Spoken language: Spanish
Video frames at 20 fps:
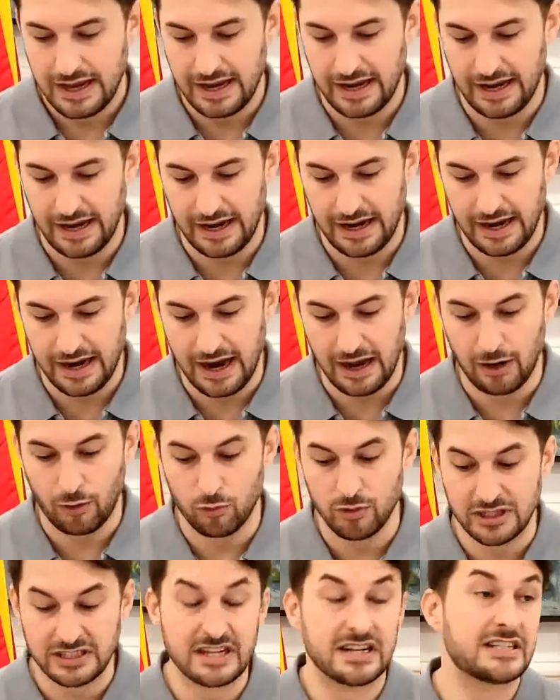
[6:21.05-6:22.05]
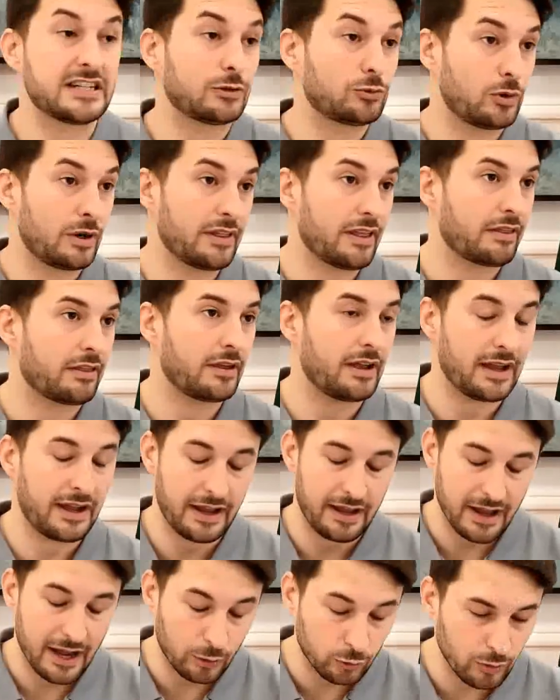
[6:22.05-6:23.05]
eh, algunas de las
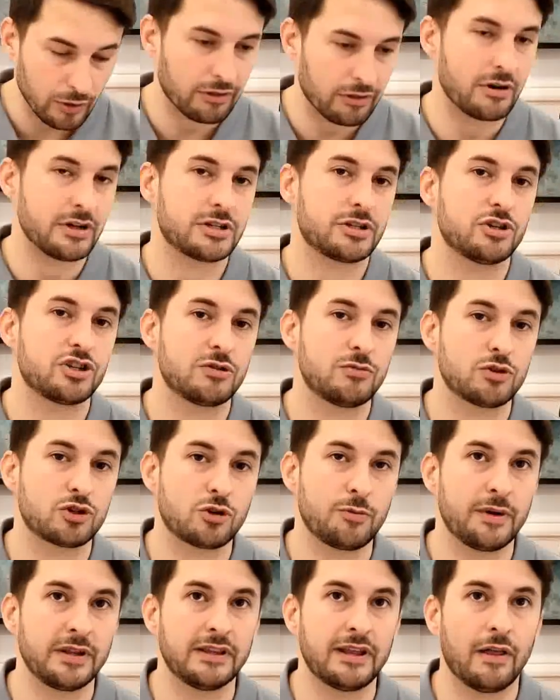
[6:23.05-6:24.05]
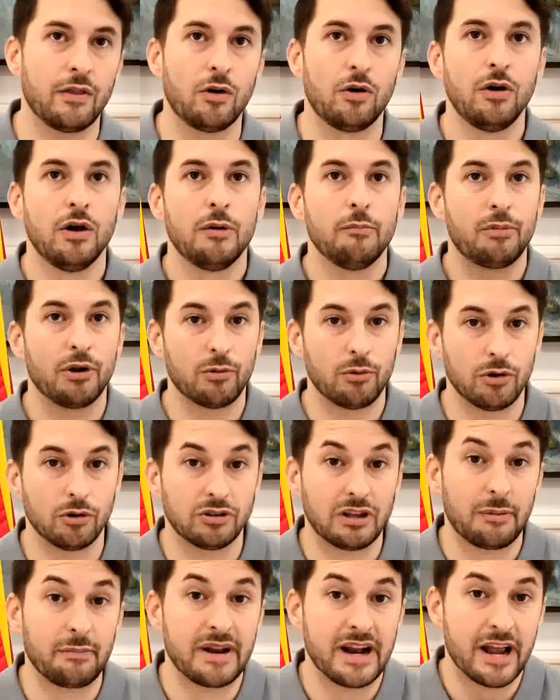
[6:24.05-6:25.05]
eh, actuaciones que os hemos comentado, pero
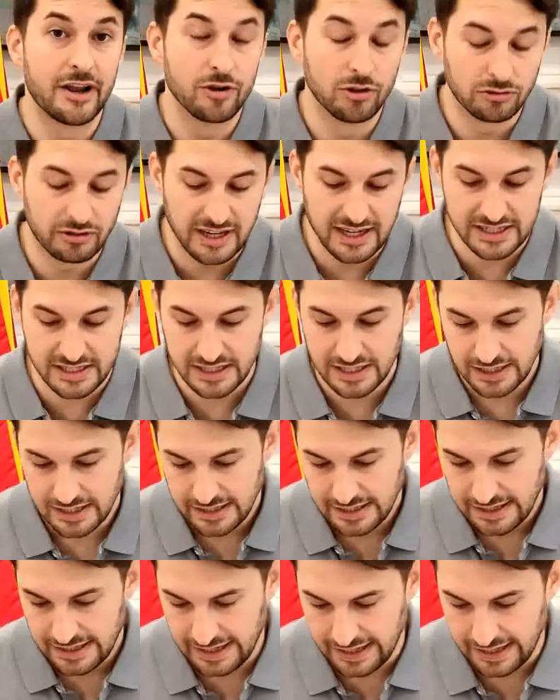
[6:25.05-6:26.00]
bueno, también hay otras